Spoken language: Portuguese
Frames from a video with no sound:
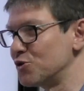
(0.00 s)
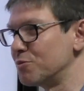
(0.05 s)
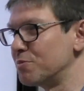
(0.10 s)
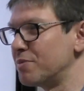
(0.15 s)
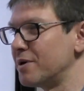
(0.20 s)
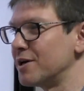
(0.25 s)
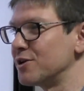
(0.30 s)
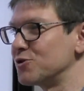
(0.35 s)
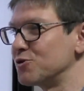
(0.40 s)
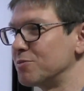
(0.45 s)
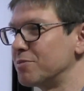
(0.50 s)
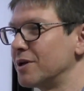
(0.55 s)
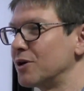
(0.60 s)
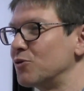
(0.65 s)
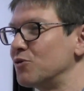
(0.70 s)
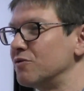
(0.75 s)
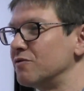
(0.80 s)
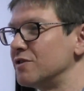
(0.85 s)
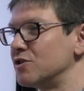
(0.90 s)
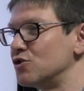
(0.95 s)
eu peço para
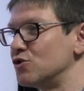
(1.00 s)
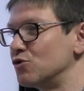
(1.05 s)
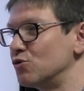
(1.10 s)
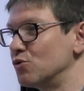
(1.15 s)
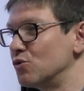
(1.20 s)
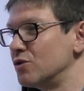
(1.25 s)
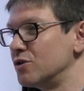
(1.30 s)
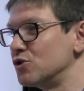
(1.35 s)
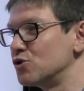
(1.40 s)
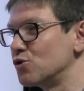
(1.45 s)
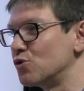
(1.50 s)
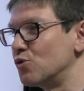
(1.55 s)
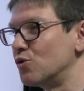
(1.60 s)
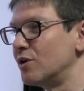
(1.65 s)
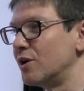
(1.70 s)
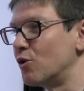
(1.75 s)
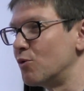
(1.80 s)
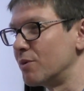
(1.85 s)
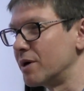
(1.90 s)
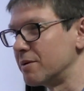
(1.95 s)
que o investidor
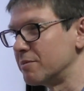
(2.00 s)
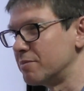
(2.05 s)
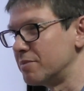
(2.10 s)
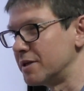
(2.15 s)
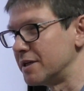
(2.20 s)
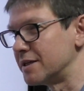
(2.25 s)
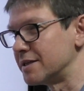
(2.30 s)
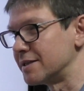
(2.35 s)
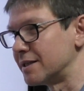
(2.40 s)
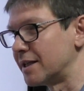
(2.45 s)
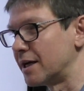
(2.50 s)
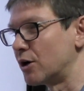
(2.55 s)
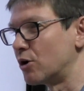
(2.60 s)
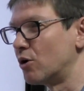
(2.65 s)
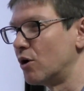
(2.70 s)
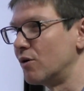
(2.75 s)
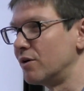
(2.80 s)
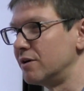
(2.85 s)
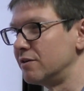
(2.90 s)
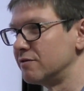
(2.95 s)
escolha uma empresa na
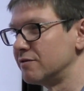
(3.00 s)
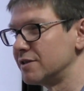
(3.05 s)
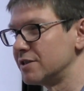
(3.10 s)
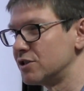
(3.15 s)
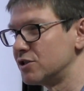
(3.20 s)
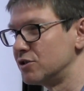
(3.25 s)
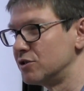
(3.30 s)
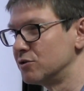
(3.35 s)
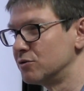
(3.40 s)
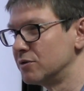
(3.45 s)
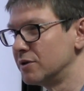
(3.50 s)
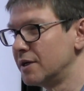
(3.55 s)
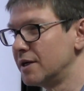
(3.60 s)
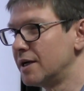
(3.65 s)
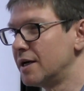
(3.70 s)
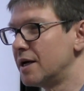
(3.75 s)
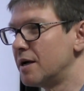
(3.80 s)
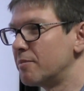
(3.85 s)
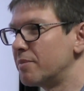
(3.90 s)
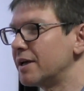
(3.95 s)
qual ele investiu,
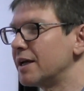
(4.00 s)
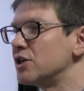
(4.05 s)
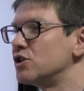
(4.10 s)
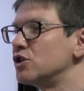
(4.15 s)
para que a